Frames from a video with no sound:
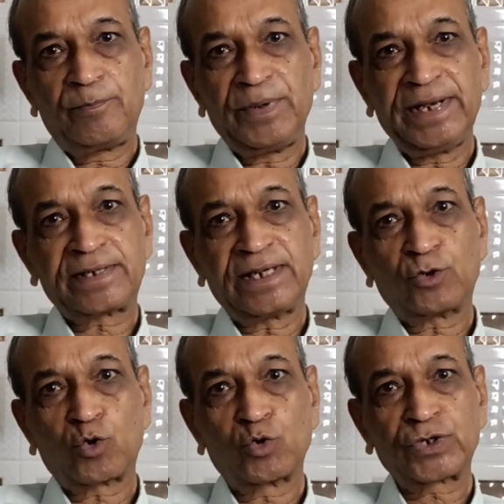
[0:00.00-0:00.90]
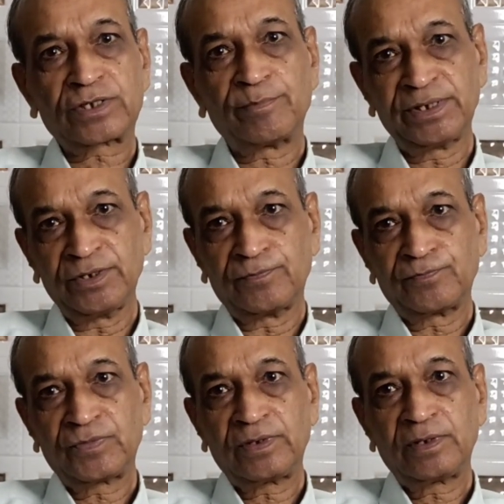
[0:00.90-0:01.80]
पेट के रोगों से संबंधित
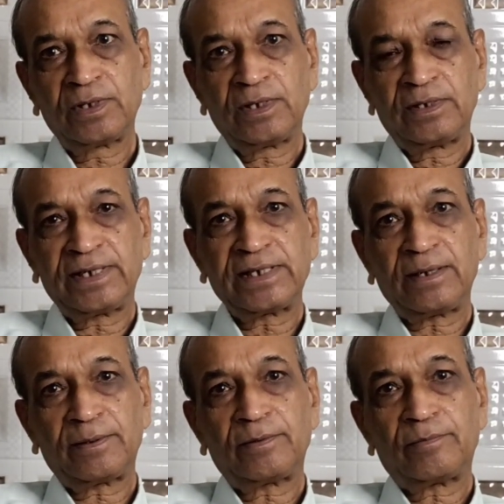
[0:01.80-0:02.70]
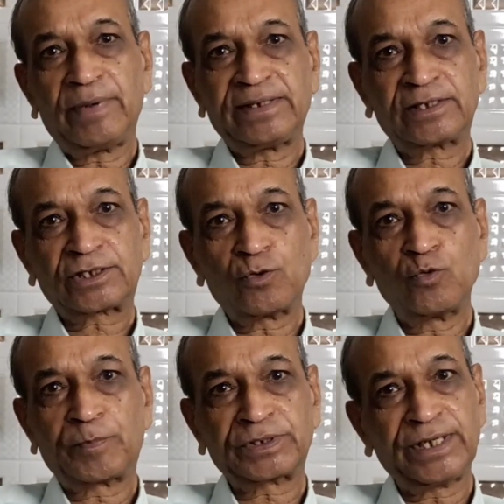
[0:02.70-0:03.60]
देखिए मैं देखता हूँ
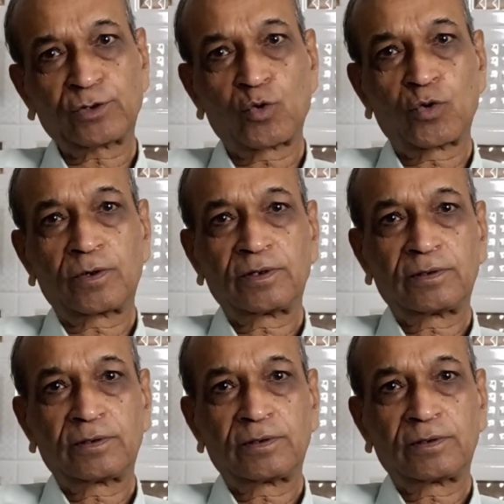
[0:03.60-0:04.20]
प्रत्येक रोग